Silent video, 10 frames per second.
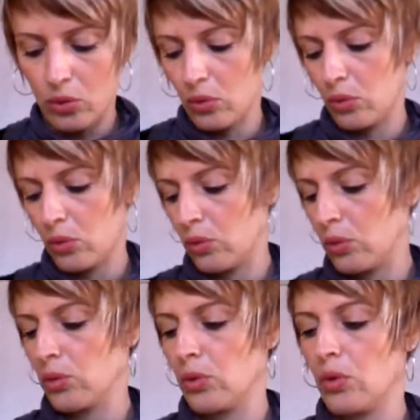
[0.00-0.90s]
Et
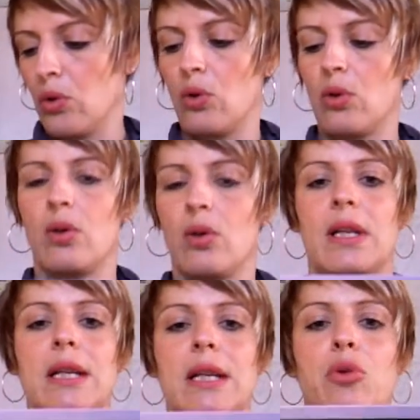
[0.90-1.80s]
dedans,
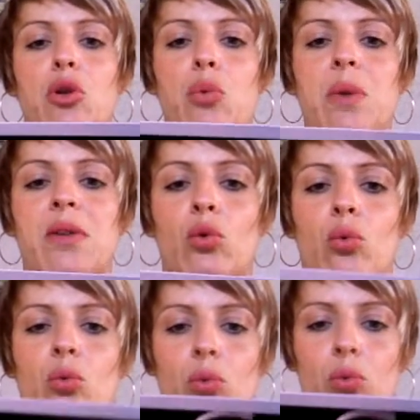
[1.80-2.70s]
les
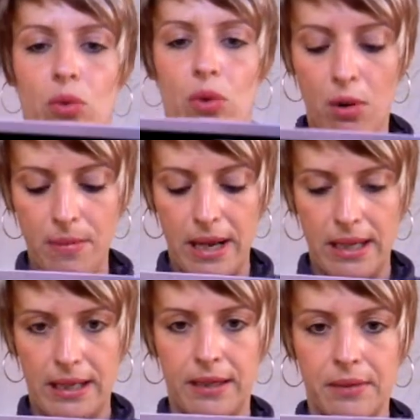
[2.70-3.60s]
produits sont
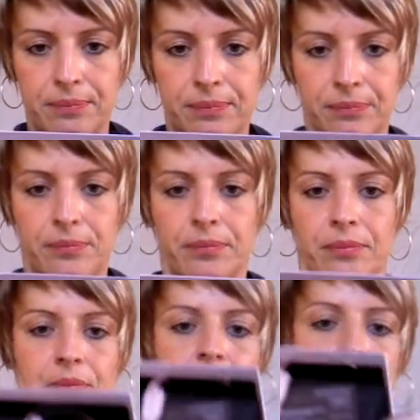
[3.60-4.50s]

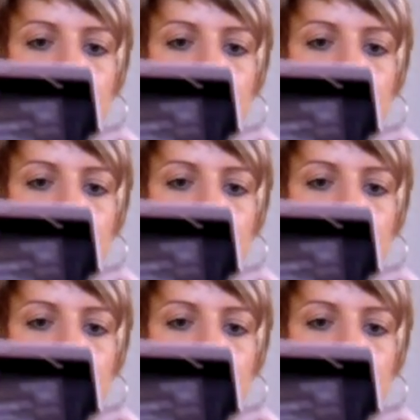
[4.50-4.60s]
emballés.